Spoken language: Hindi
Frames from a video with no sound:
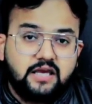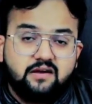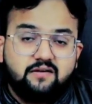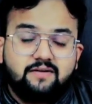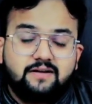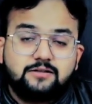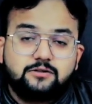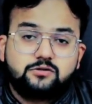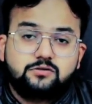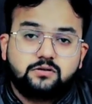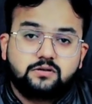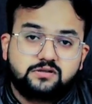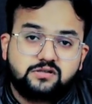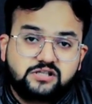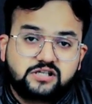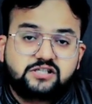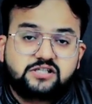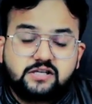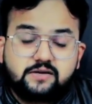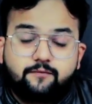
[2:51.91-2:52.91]
केवल
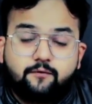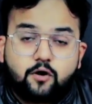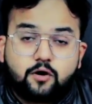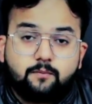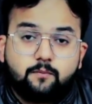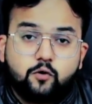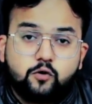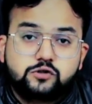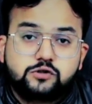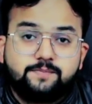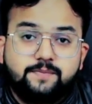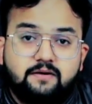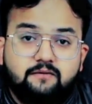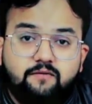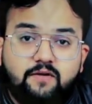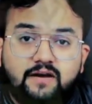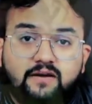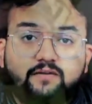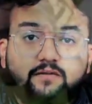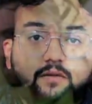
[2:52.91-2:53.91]
64 बॉल्स में
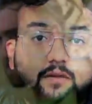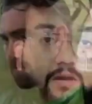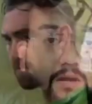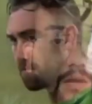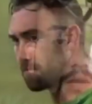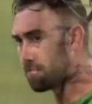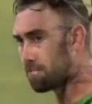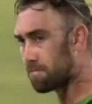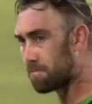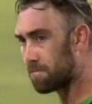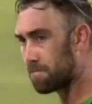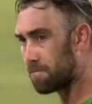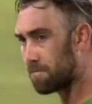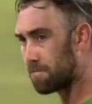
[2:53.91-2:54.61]
वन एक